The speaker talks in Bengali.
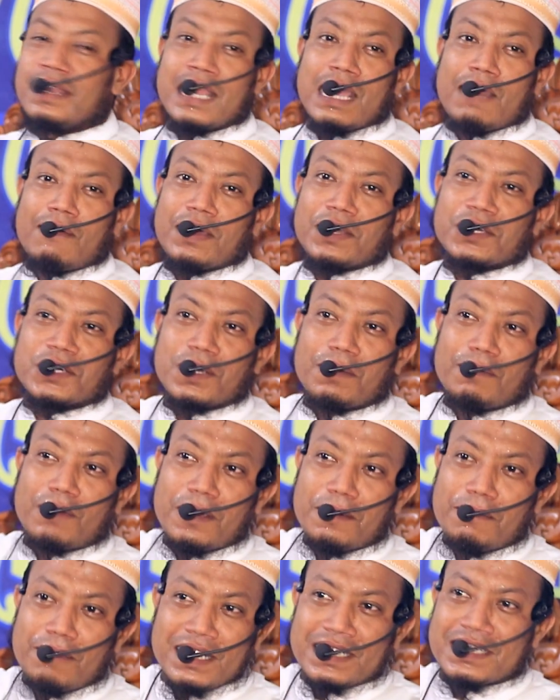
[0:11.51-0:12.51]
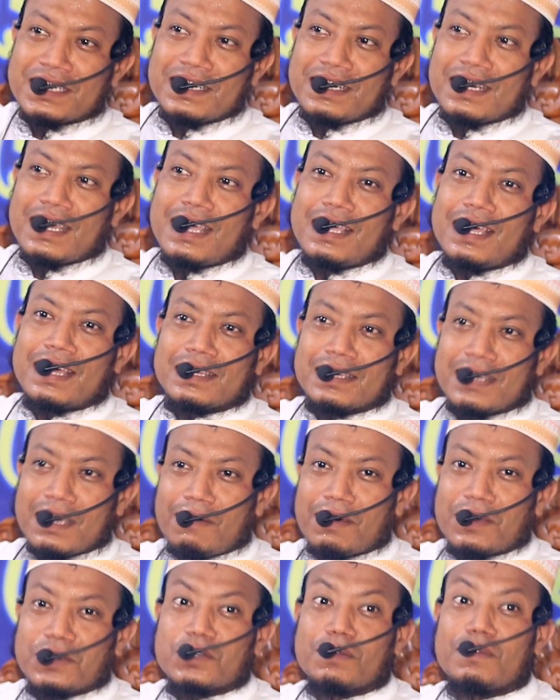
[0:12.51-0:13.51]
নেওয়ার সময় বেশি নাই আর
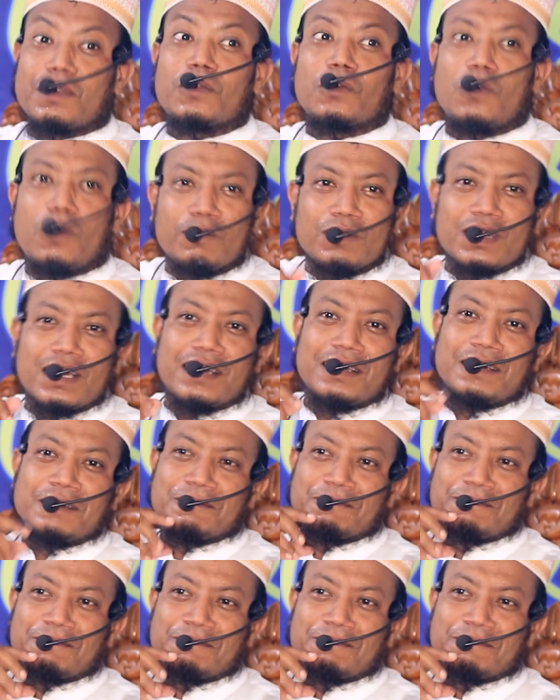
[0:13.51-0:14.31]
দেওয়ার সময় কম দেয়